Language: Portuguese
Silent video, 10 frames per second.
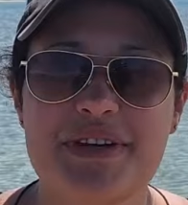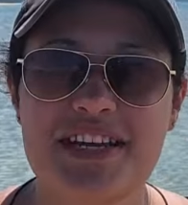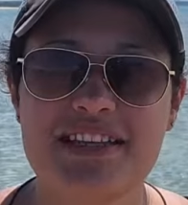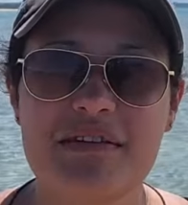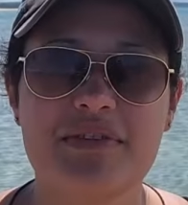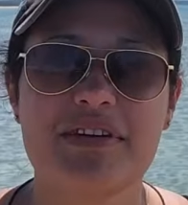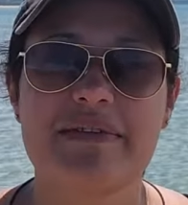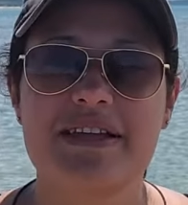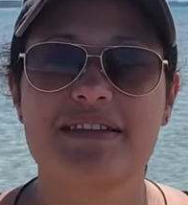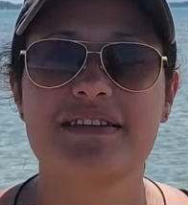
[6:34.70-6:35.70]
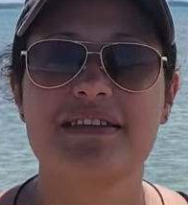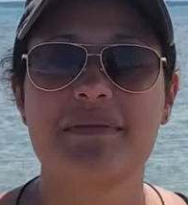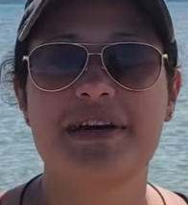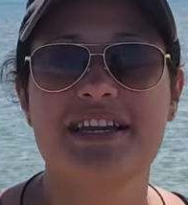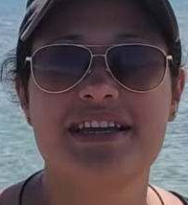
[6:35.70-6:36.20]
na tábua da, da
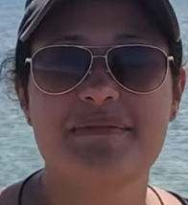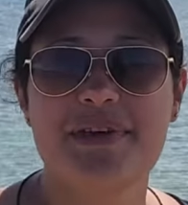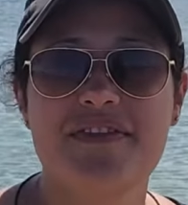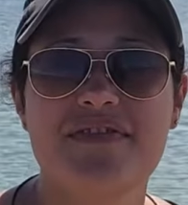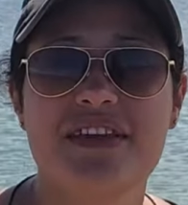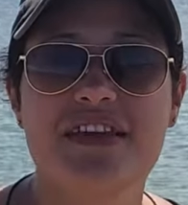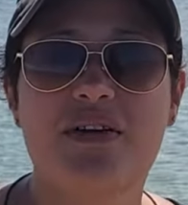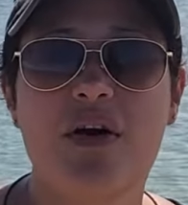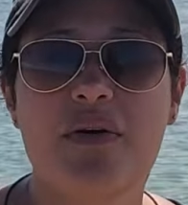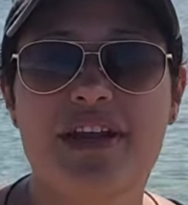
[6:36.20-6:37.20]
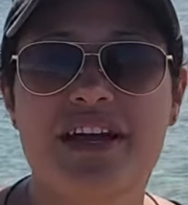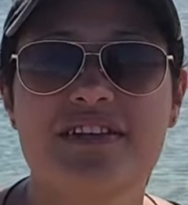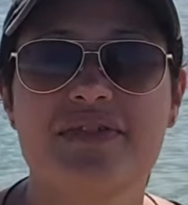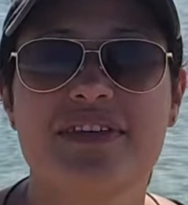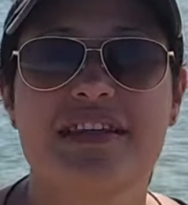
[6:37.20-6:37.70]
maré para ver qual horário
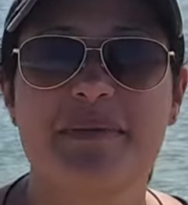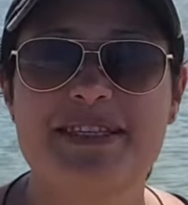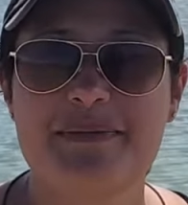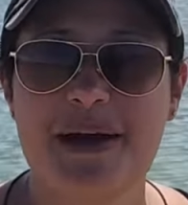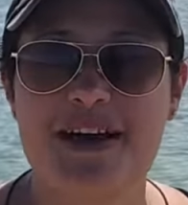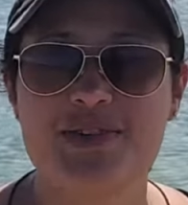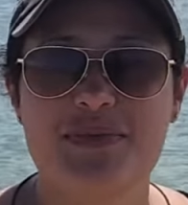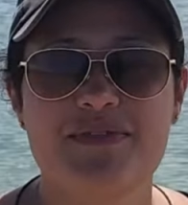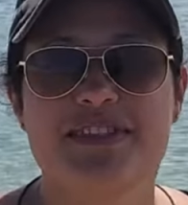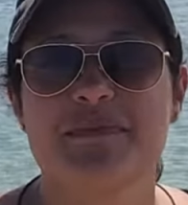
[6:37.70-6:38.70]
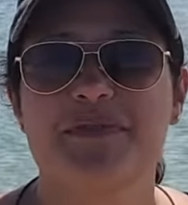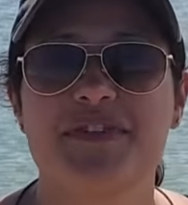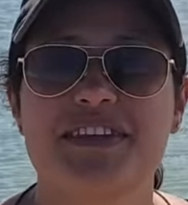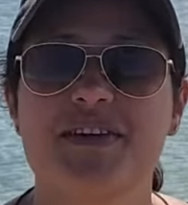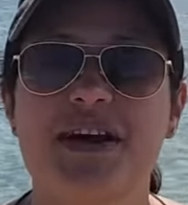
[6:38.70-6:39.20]
que vai estar mais baixo para você
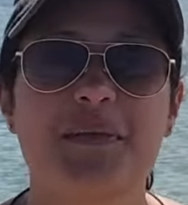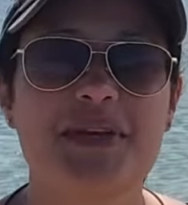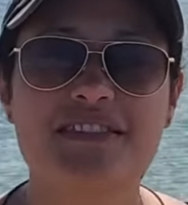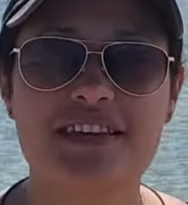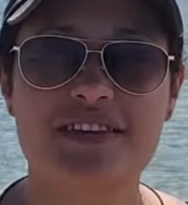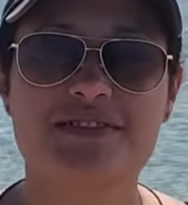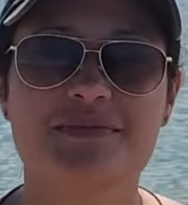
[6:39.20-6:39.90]
aproveitar o caminho inteiro de